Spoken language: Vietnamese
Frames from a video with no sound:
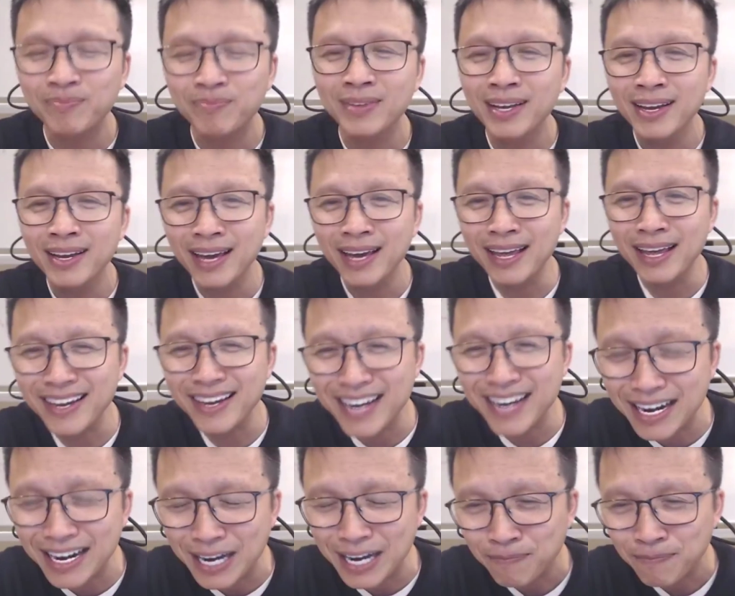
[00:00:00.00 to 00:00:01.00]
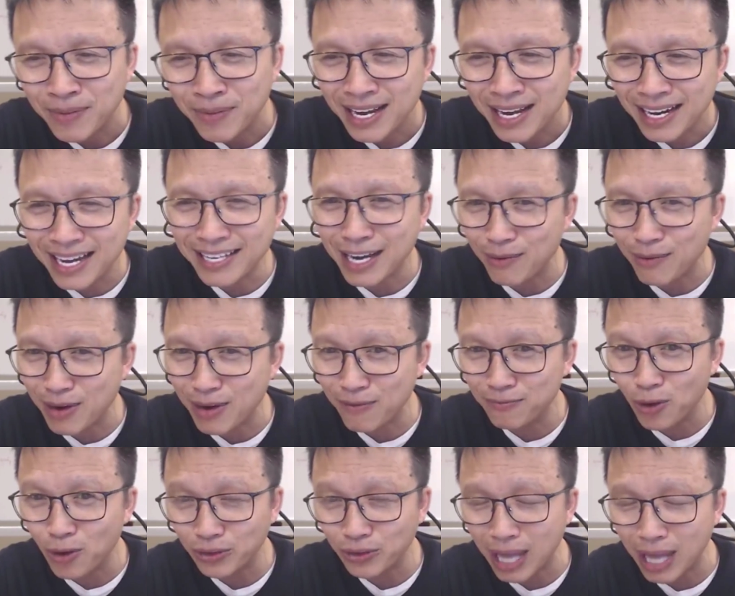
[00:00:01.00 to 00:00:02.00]
Thế thì đây nè, khi chồng em
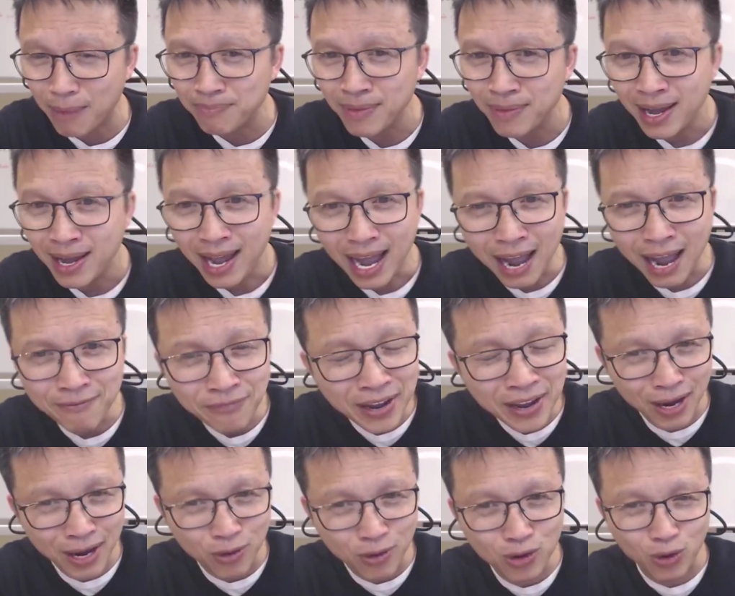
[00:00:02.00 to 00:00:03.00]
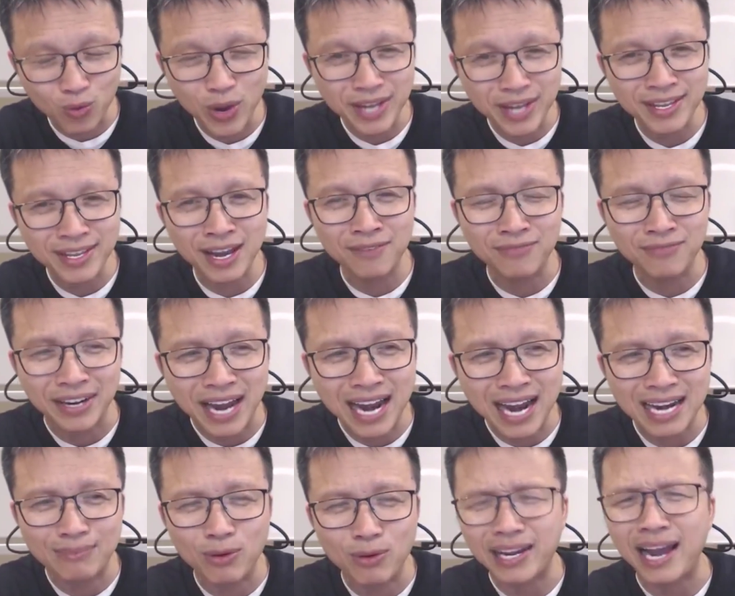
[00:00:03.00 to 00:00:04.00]
vô tâm, em phải hiểu được nguyên nhân. Và đây là
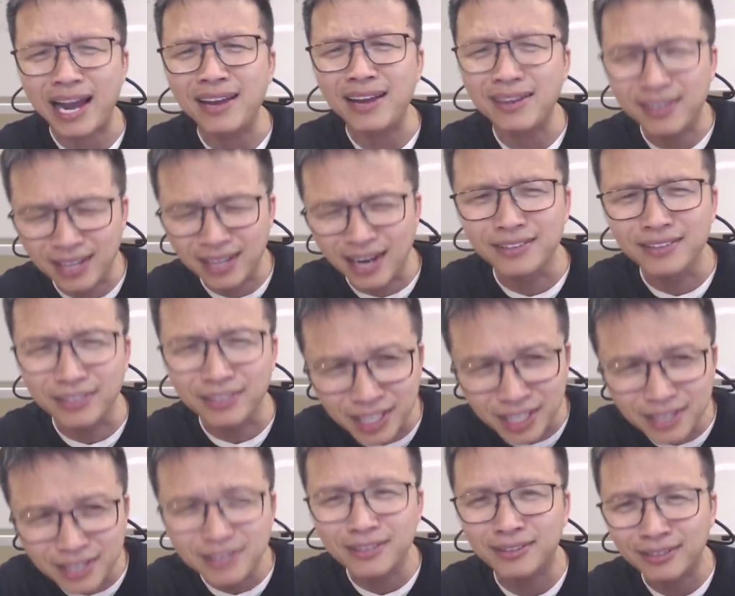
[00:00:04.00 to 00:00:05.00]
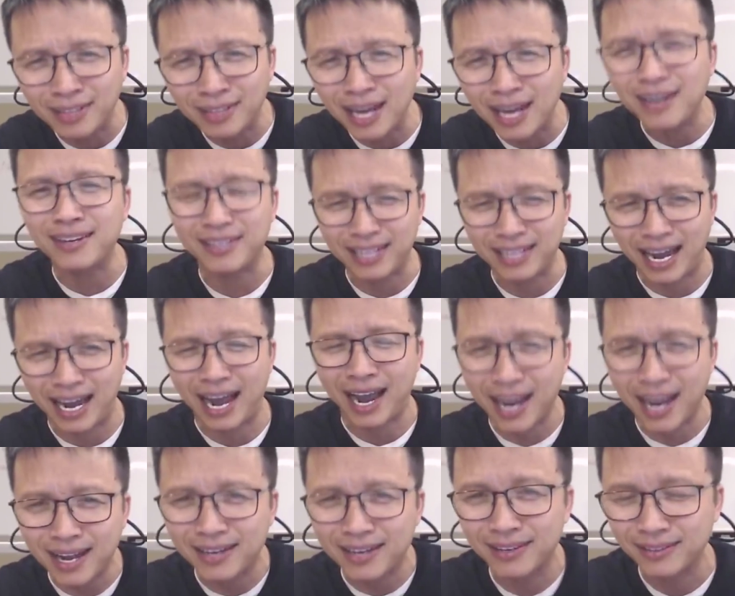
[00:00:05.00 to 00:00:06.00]
một cái gần như tất
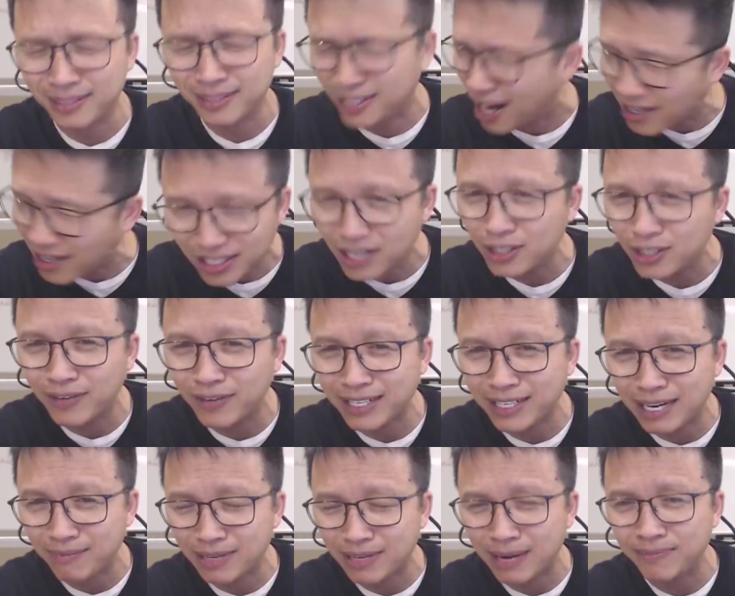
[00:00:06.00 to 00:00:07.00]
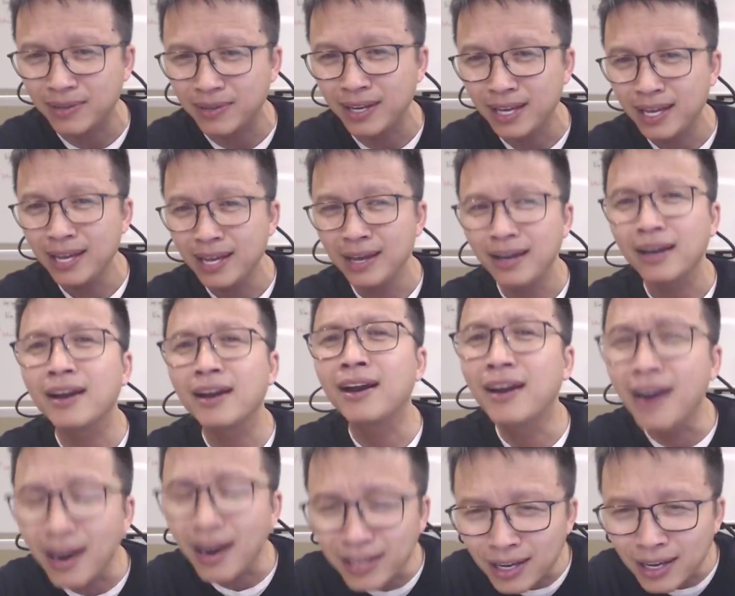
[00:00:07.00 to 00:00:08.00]
cả, gần như chứ mấy trăm trăm,
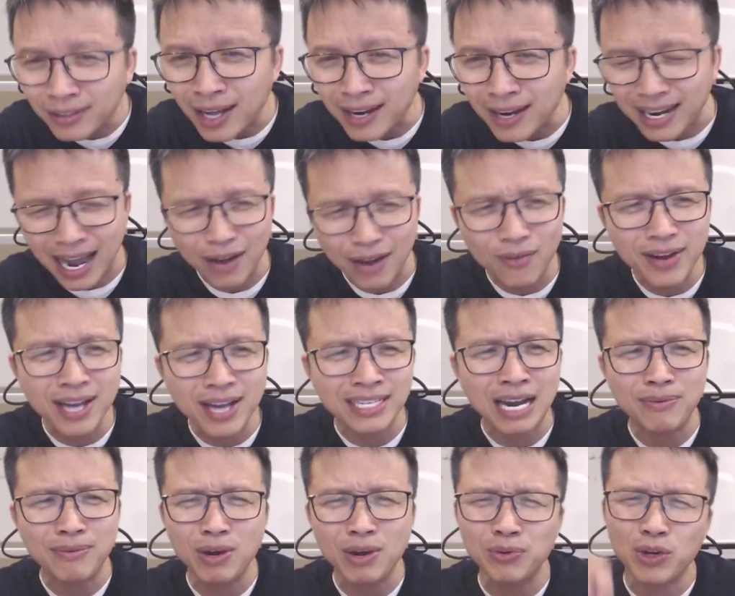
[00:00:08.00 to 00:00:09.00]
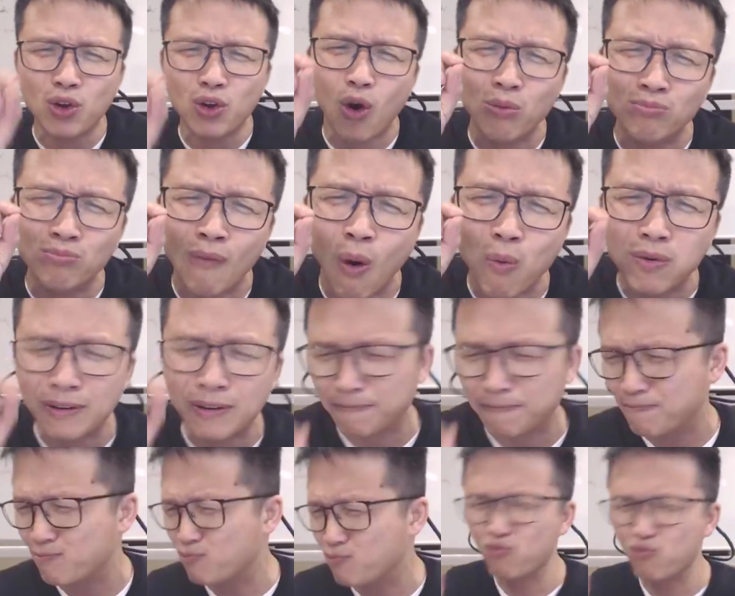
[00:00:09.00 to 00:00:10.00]
gần như tất cả có nghĩa sao biết không? Chứ còn một
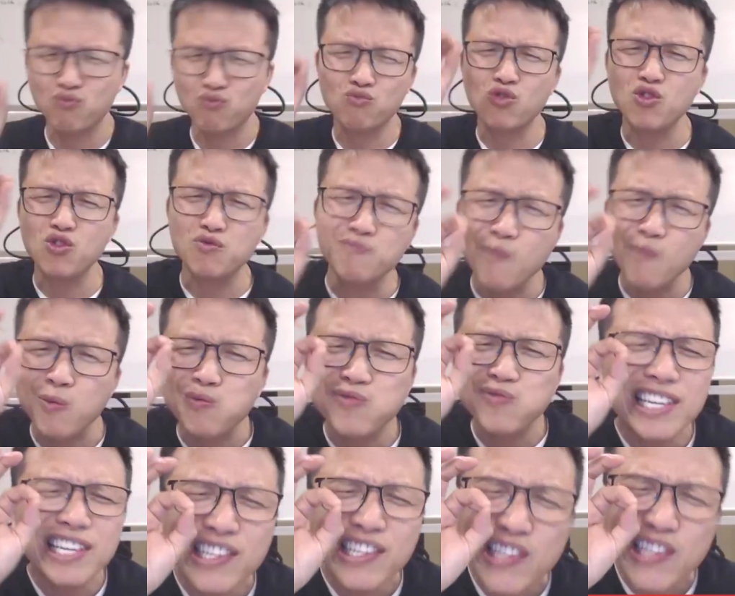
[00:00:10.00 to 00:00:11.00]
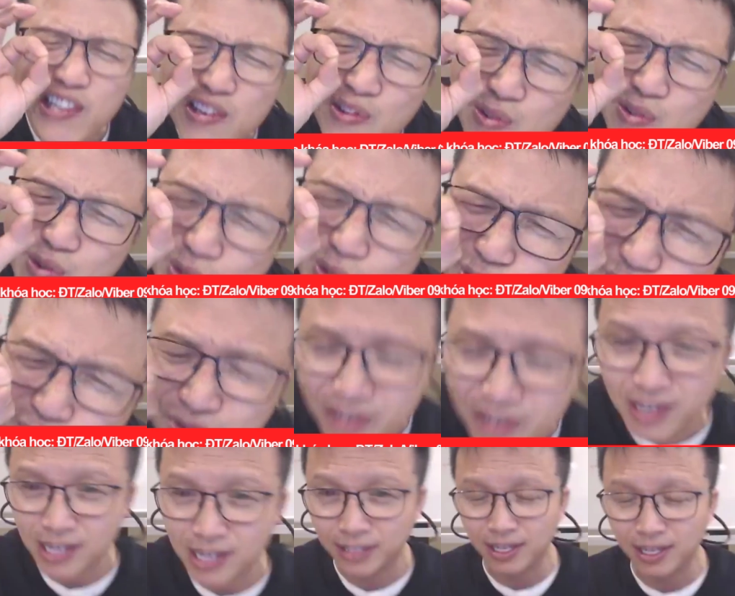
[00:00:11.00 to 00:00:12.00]
một tí xíu nữa
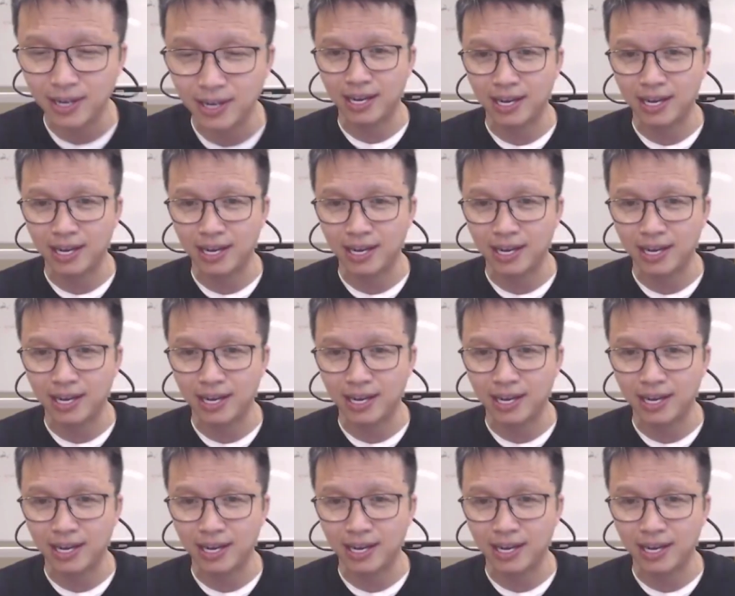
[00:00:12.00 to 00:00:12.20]
là tất cả,